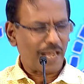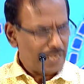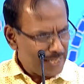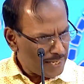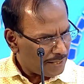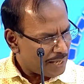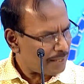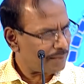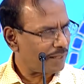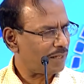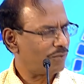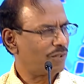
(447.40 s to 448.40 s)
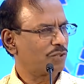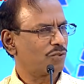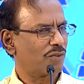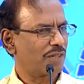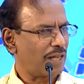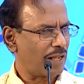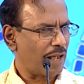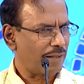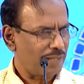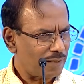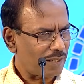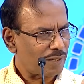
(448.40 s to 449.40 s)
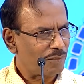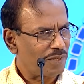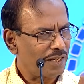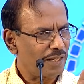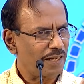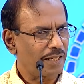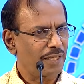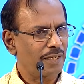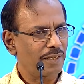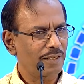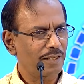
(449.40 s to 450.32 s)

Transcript: தண்ணி தானே திறக்க விட சொல்கிறேன் அதே திறக்க மாட்டேங்கிறாங்க